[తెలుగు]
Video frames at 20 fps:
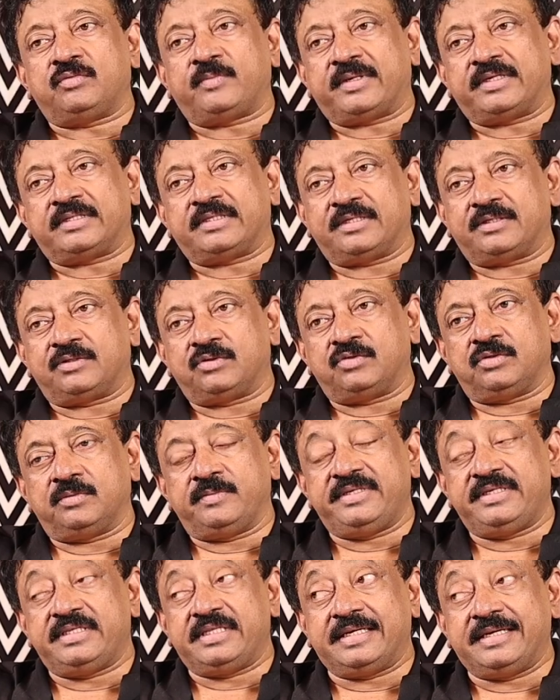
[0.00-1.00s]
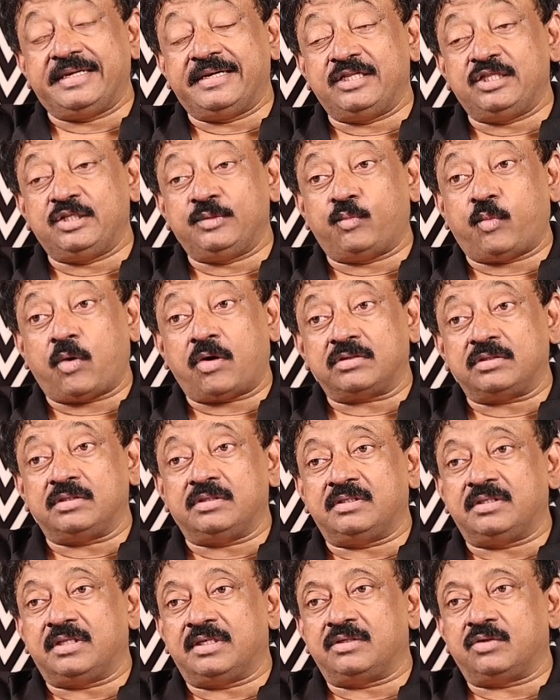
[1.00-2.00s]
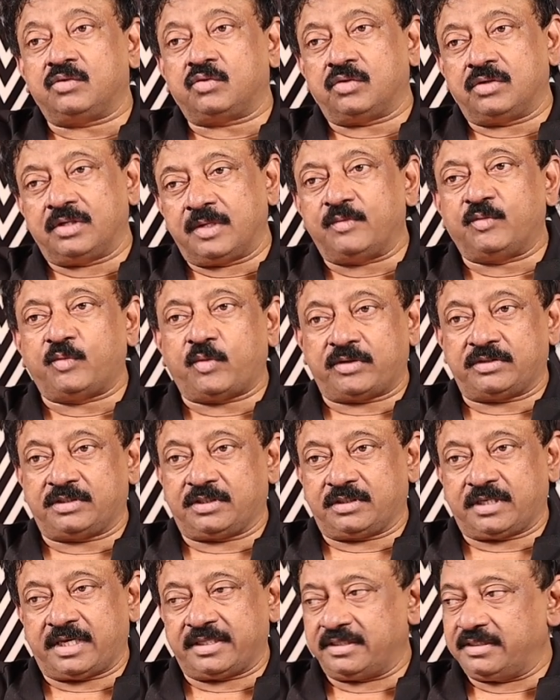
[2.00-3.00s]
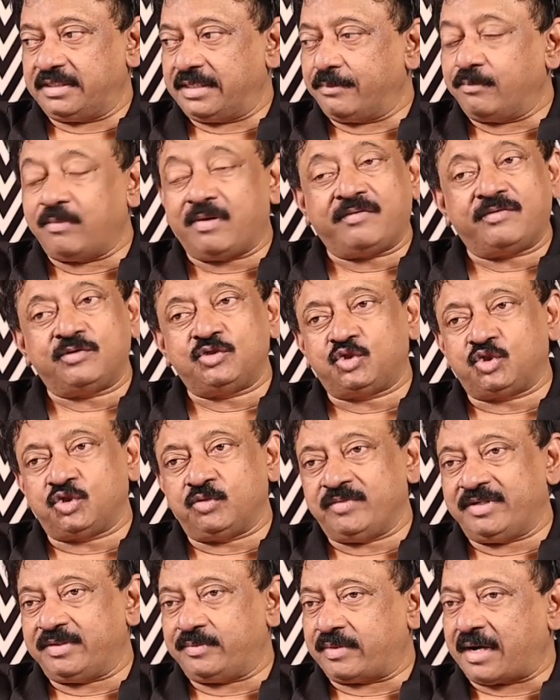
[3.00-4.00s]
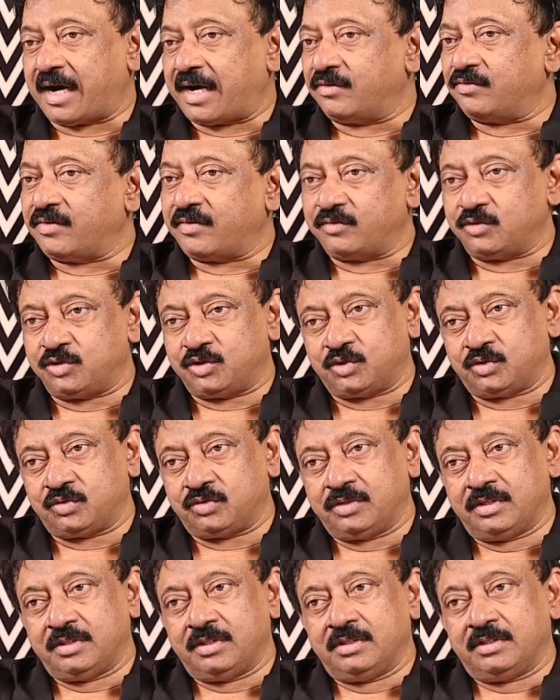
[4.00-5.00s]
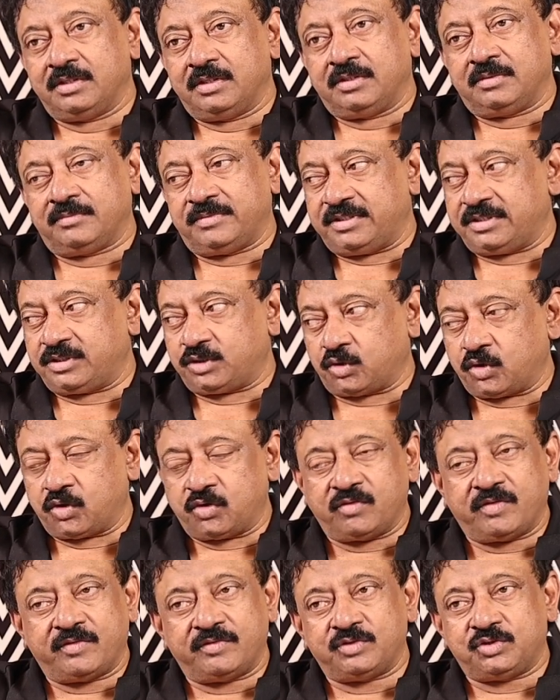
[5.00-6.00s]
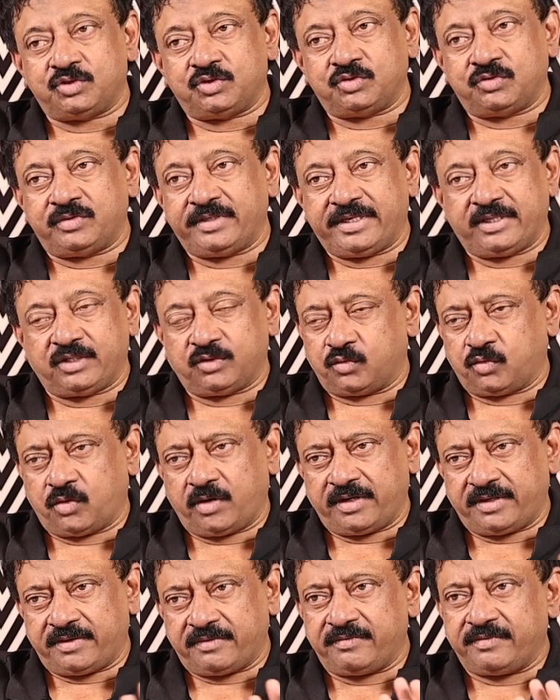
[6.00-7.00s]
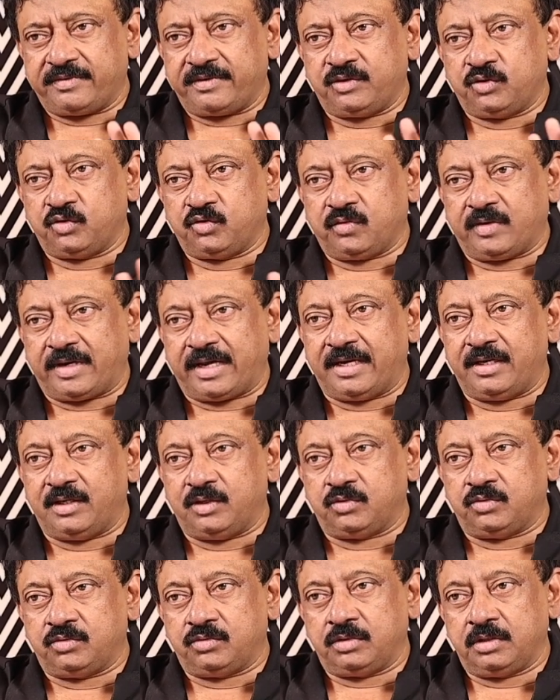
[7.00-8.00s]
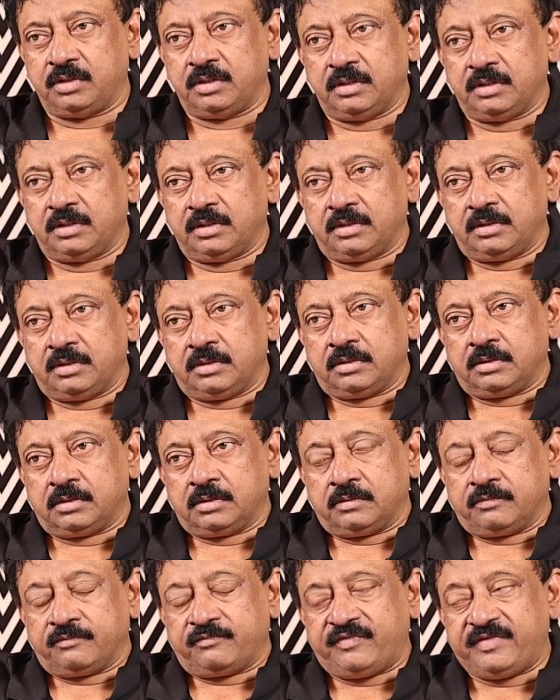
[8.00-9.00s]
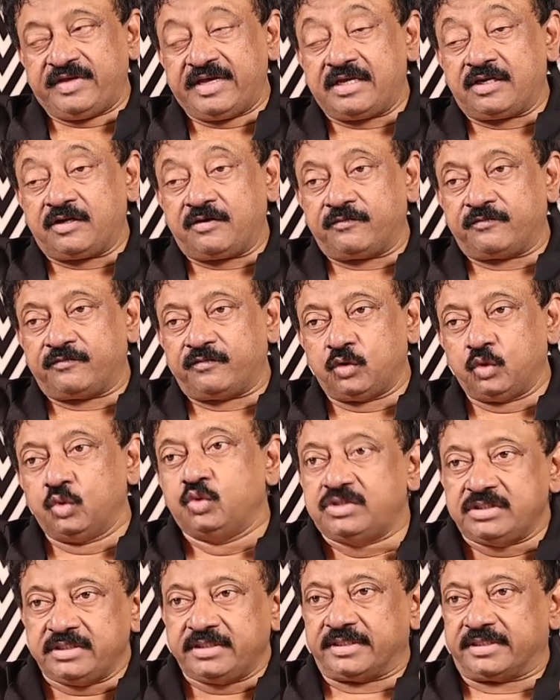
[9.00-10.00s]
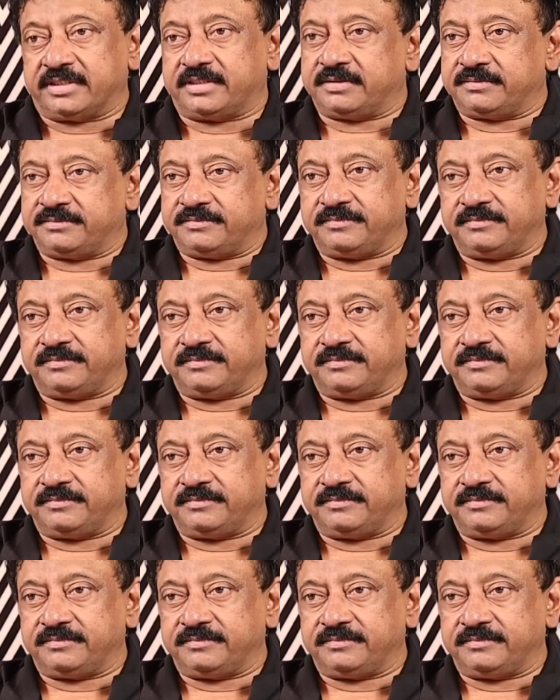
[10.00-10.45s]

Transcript: పడతారు మీ దగ్గరది పోతుంది అనుకున్నప్పుడు పోతారు అది డబ్బు అవ్వచ్చు మీ ప్రాణం అవ్వచ్చు hmm. మీ సుఖం అవ్వచ్చు ఏదో వాట్ ఎవర్ యూ వాల్యూ ఫియర్ ఆఫ్ లూజింగ్ ఇట్